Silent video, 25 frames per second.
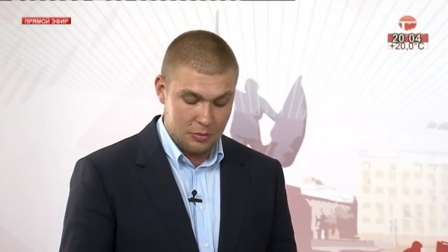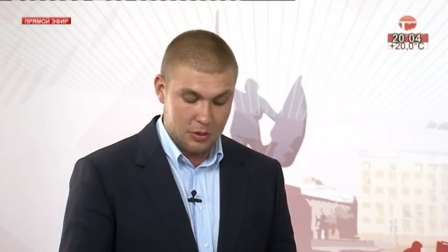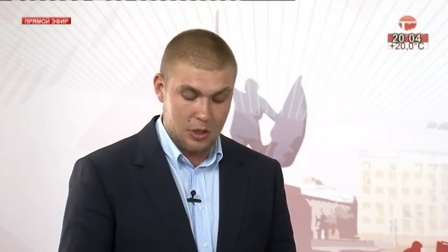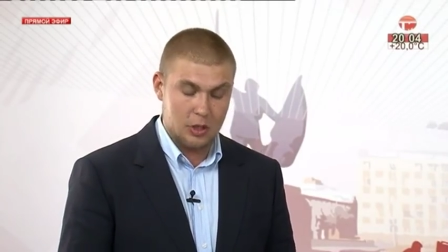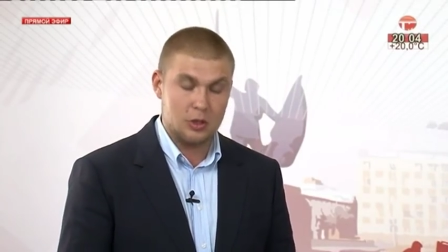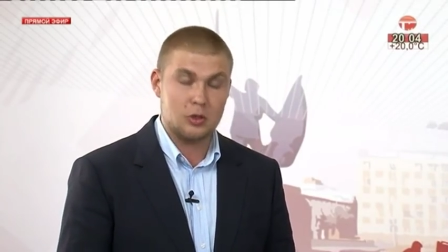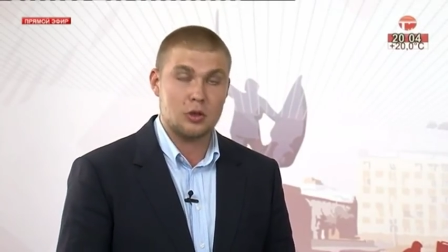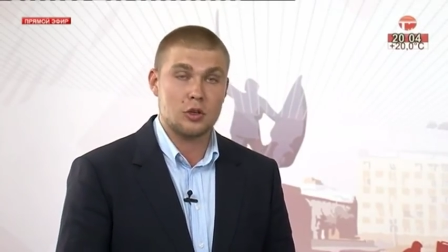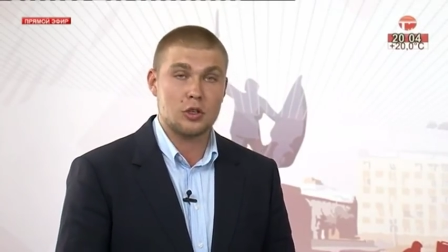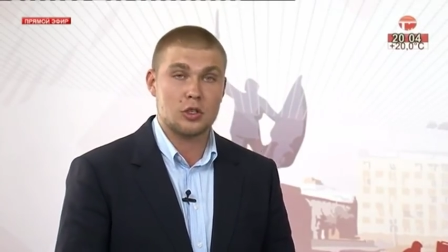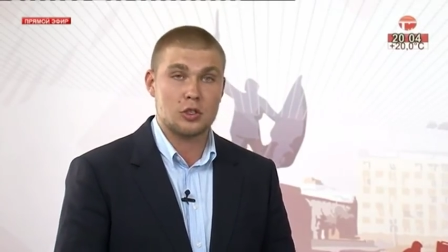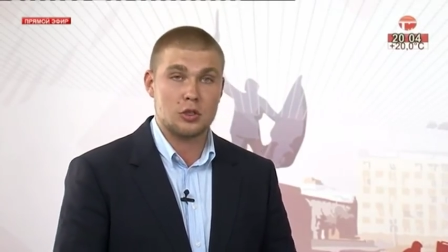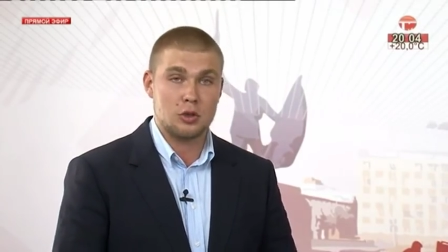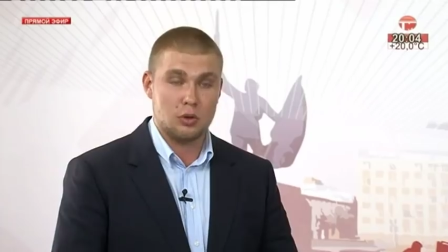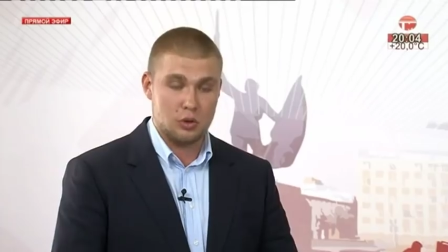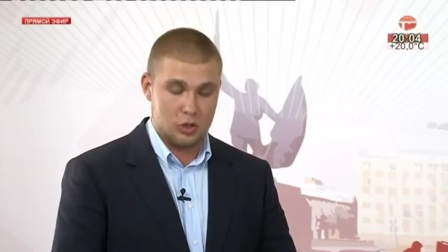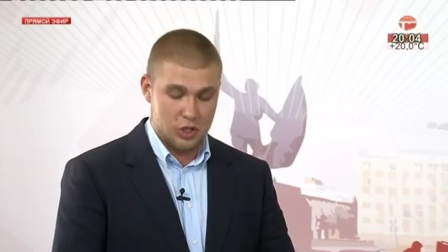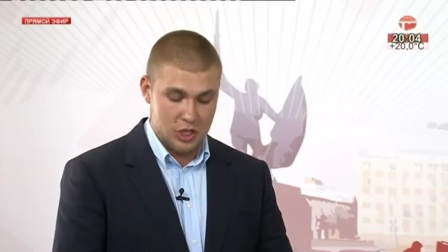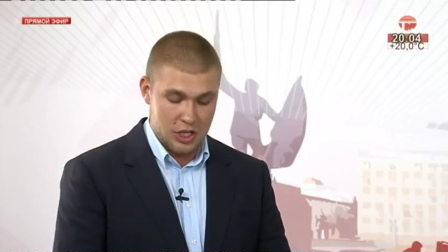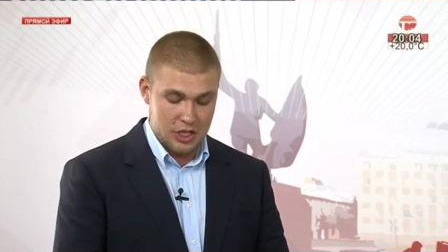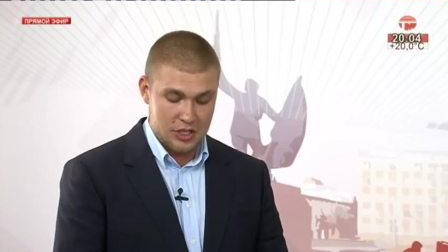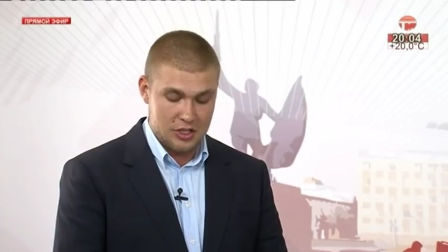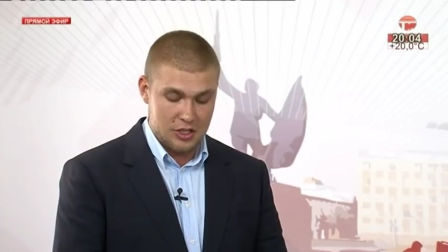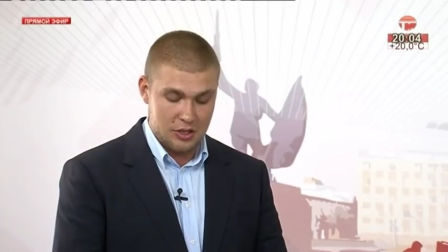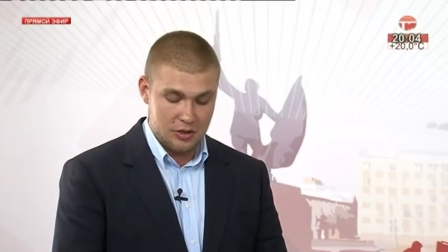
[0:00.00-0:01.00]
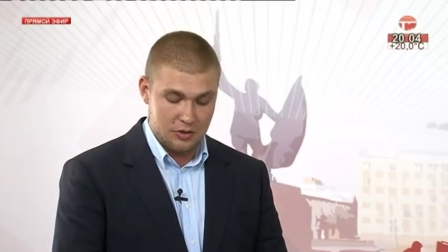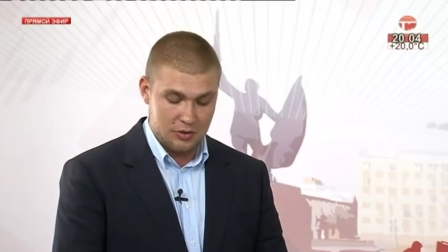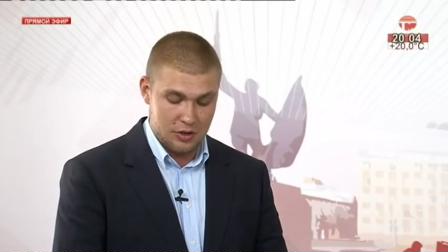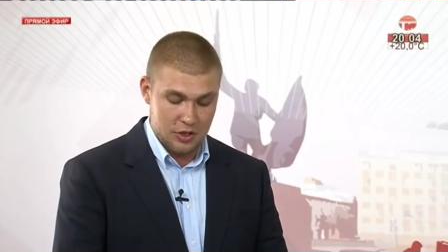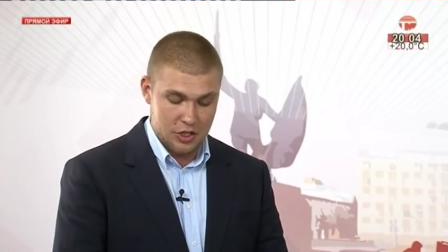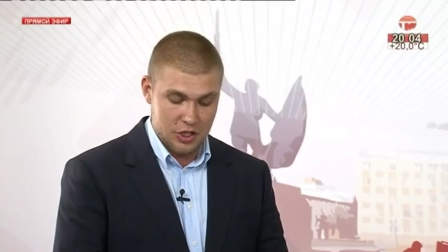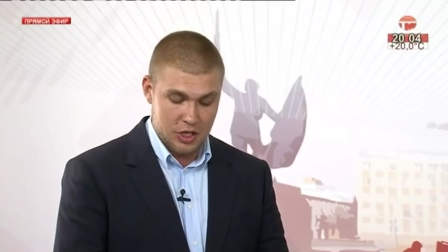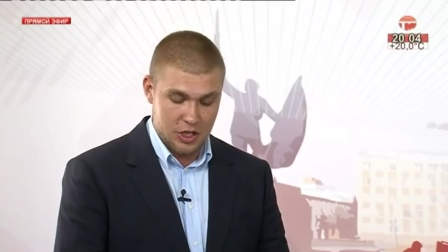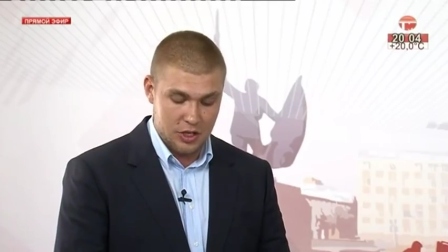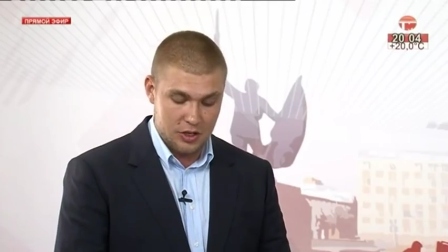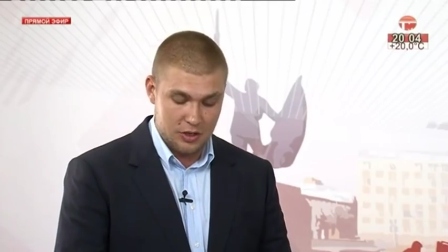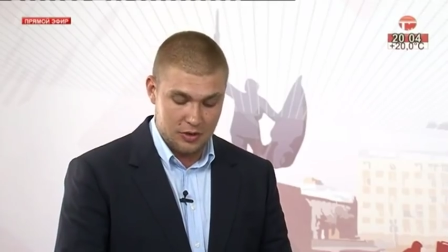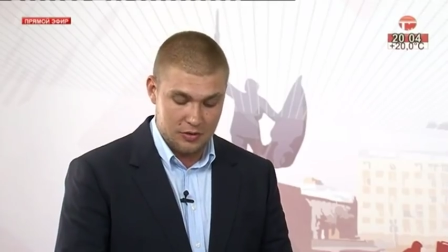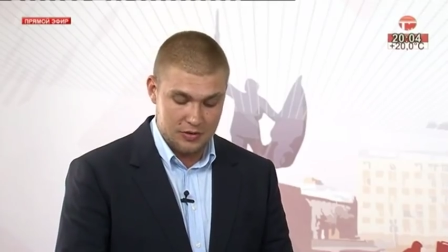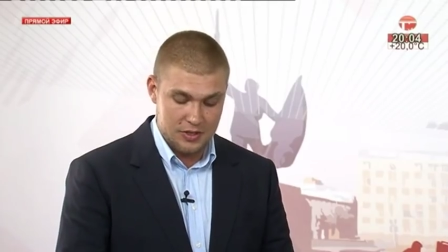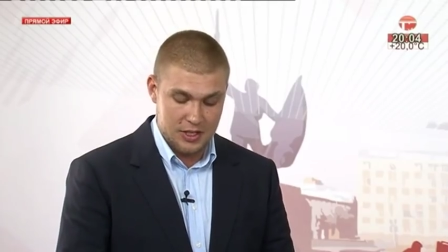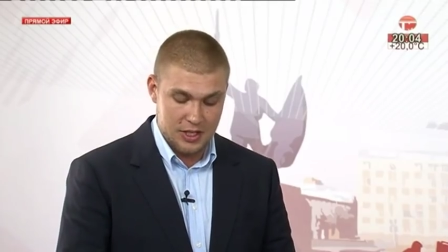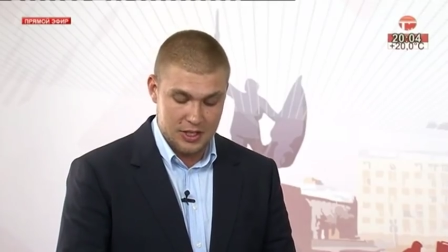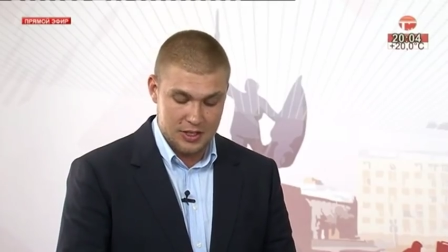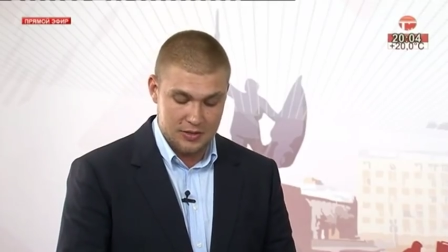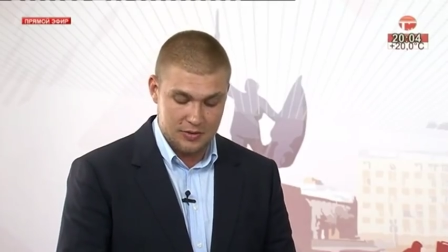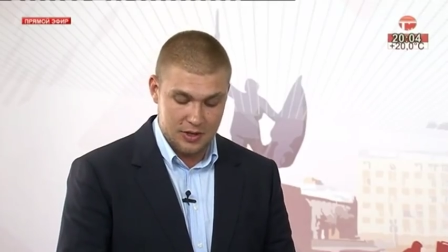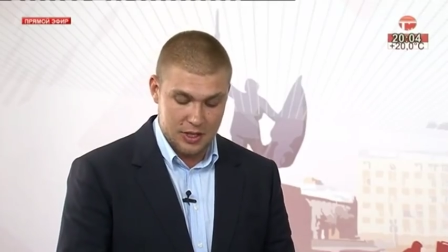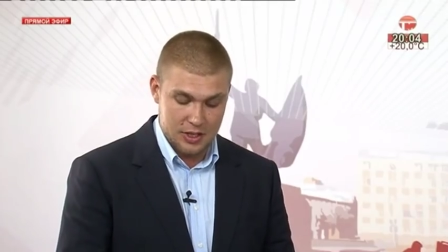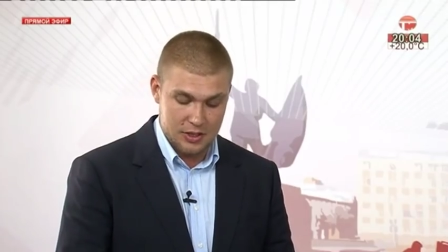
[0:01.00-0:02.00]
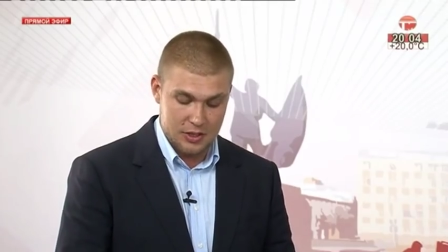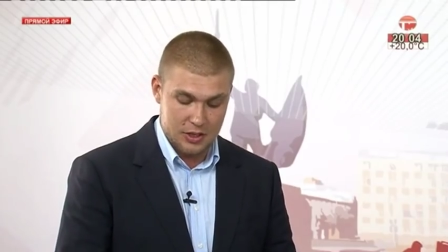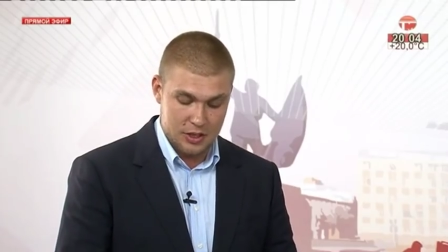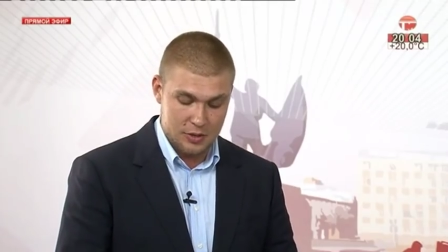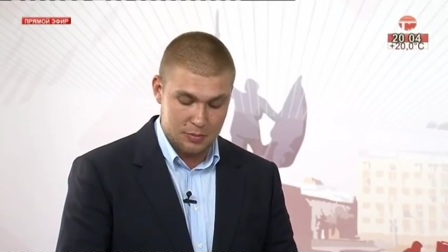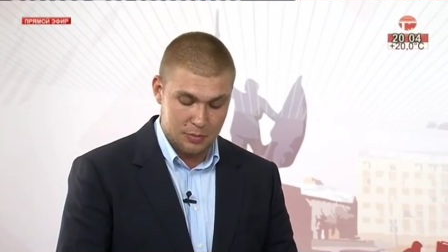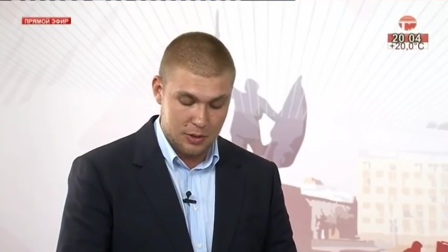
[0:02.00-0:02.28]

молодежное участие в решении всех связанных